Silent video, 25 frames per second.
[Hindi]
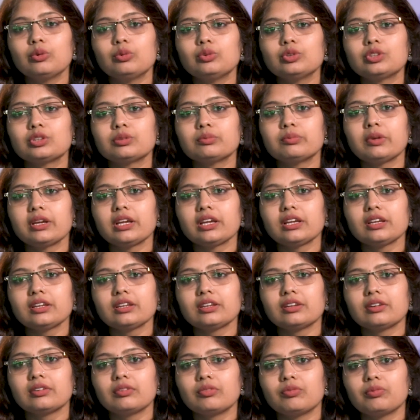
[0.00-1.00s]
उसमें
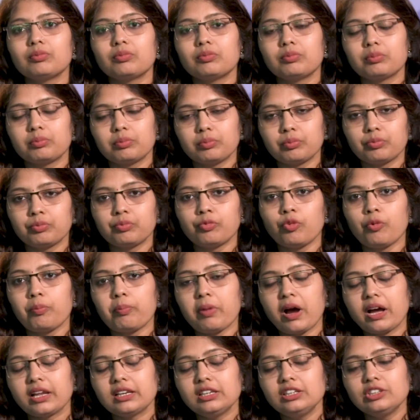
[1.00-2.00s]
वो
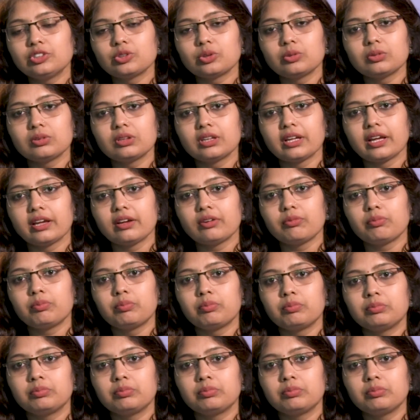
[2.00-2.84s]
पानी जो होता है